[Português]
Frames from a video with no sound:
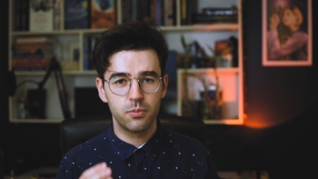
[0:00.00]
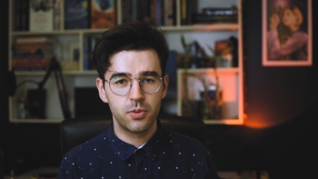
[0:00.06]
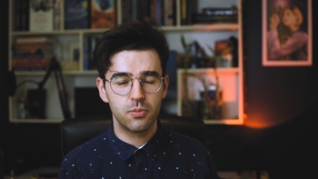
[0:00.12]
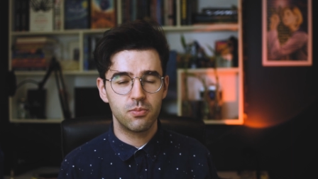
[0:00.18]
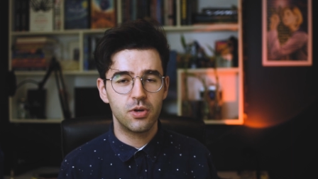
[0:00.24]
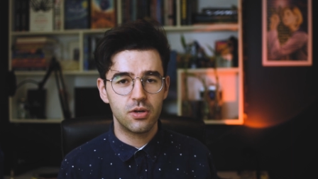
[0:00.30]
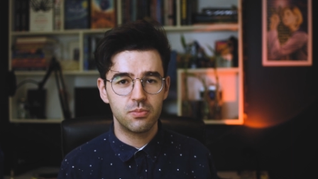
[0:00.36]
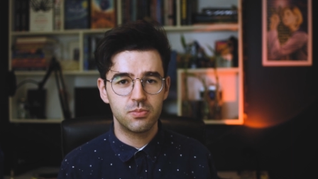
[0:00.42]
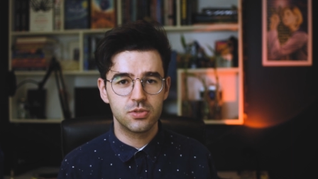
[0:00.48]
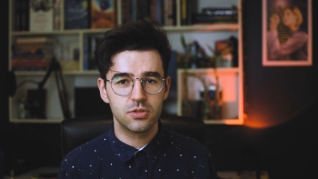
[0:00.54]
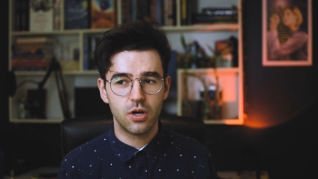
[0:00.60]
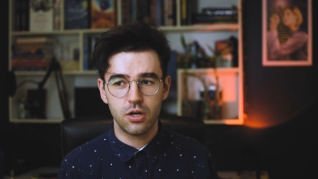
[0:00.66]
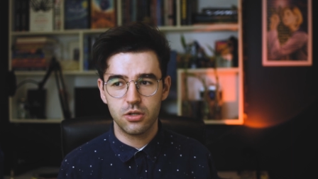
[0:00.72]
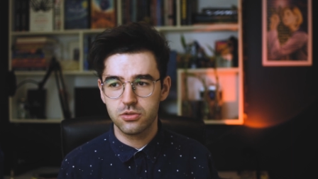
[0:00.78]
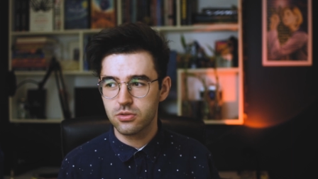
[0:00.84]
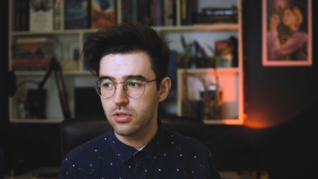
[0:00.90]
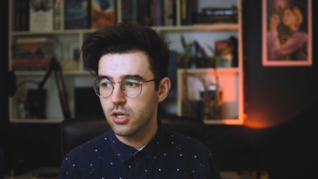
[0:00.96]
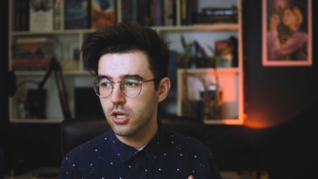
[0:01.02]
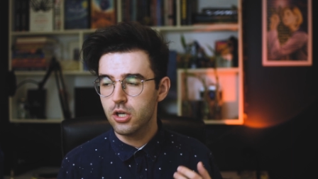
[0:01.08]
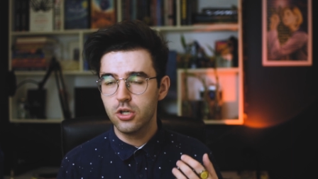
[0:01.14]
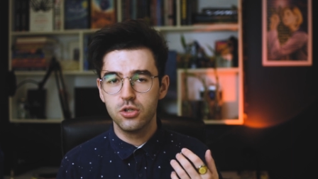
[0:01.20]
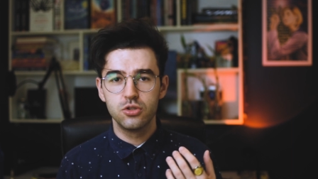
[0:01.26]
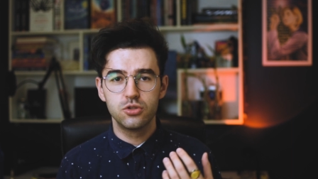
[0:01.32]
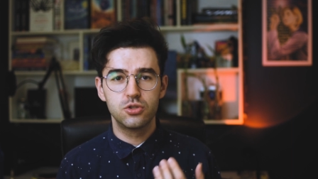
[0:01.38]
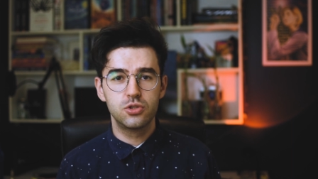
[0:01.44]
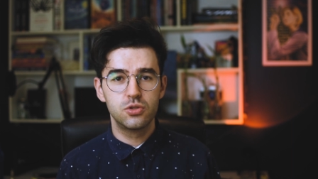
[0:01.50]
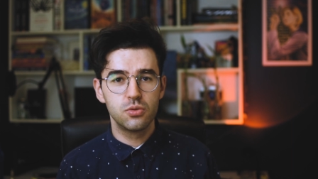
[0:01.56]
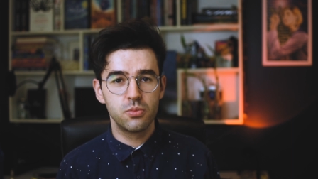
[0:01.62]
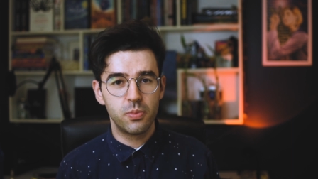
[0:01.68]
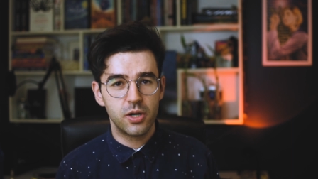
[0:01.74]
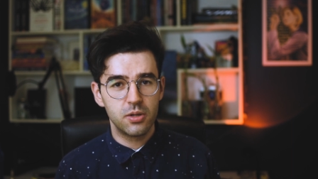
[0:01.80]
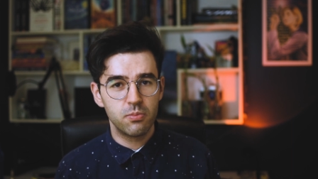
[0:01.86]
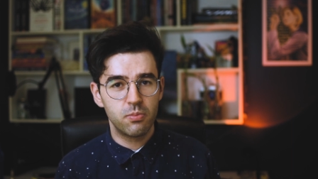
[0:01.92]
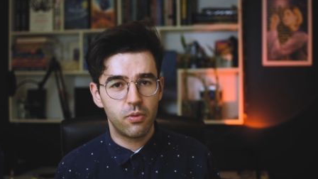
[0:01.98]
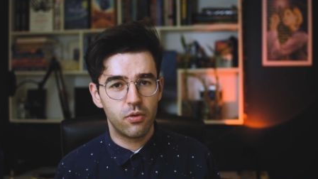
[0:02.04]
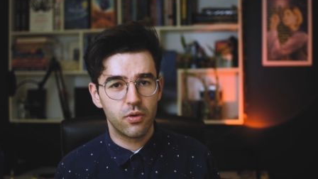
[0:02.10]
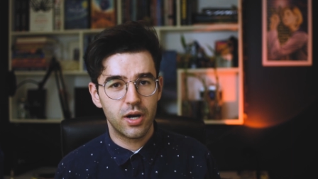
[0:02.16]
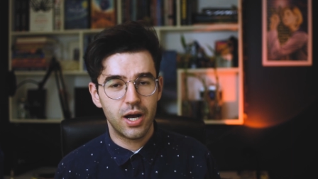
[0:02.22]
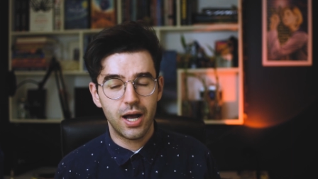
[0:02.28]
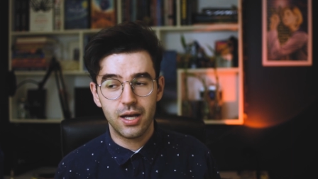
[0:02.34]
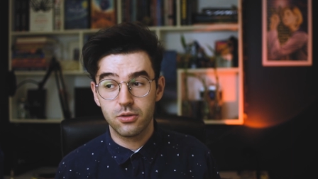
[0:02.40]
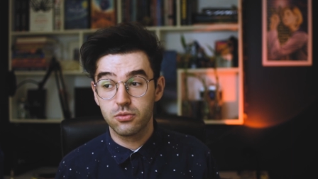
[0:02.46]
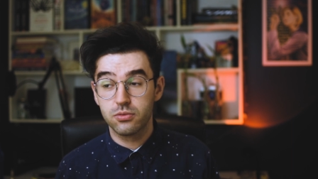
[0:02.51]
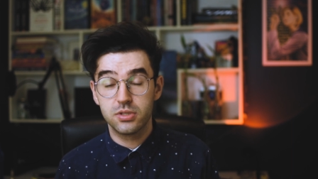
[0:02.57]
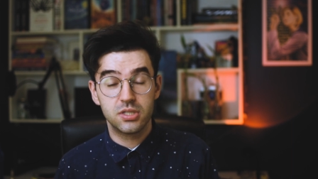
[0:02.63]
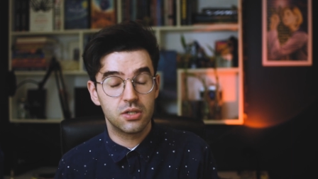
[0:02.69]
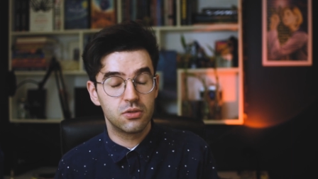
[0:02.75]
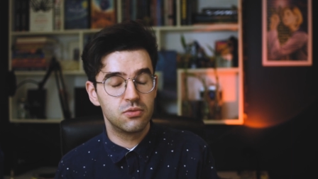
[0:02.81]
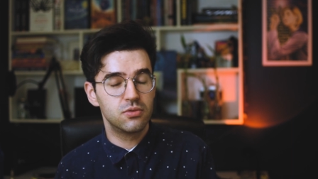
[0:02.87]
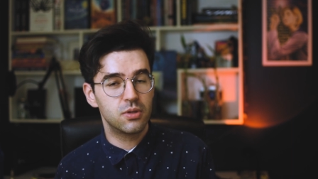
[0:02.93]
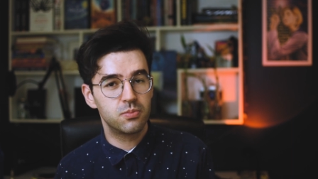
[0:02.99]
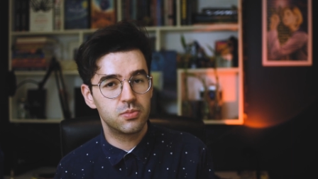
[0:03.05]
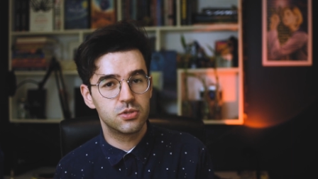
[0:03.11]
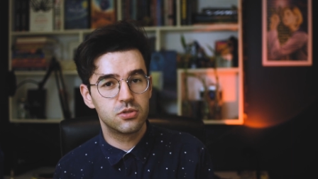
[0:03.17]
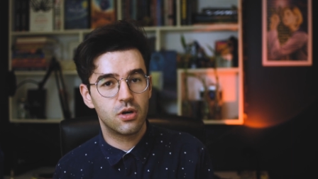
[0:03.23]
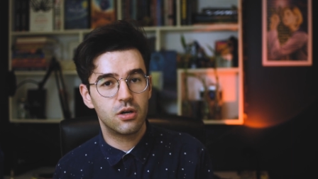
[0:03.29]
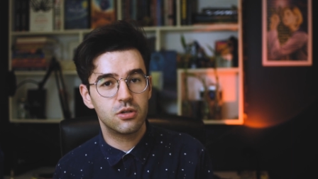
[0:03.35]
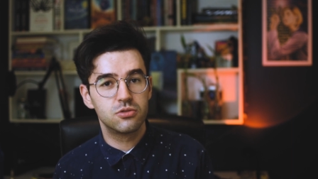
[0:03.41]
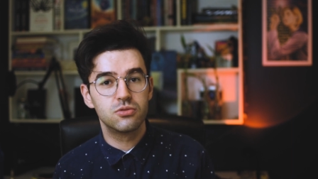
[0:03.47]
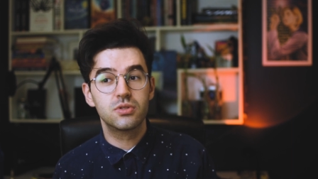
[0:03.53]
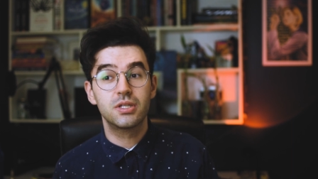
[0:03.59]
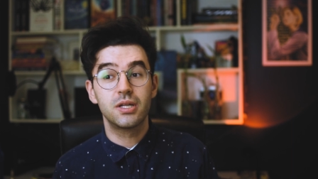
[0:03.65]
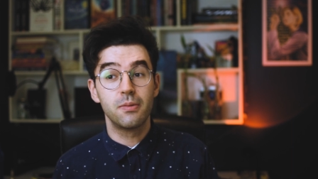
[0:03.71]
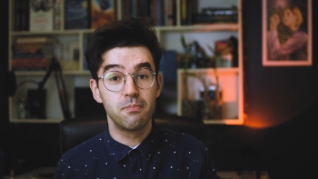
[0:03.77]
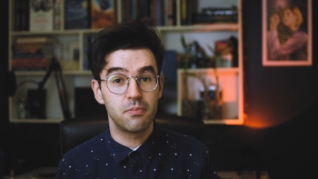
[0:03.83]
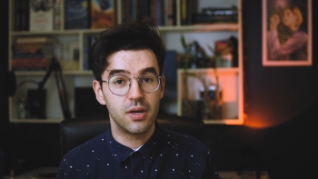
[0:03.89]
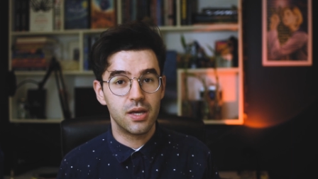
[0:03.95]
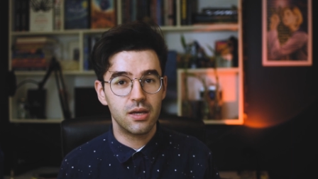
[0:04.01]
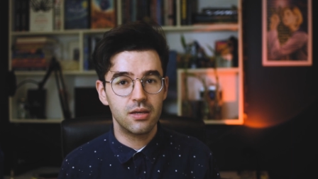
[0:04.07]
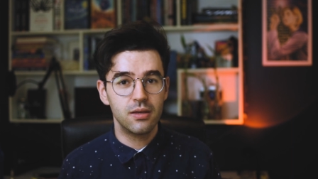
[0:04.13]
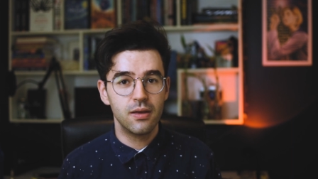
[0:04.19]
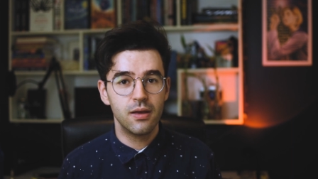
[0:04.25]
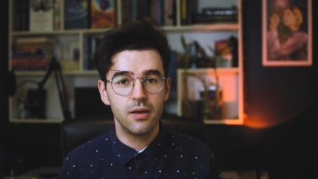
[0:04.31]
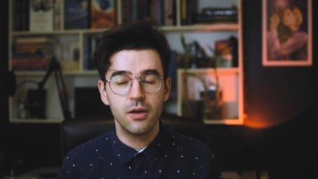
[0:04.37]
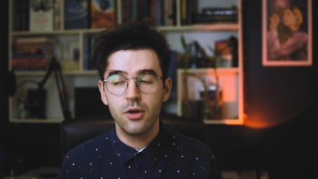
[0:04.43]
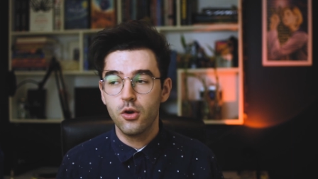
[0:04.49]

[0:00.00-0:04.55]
o primeiro episódio super empolgado, o segundo episódio também,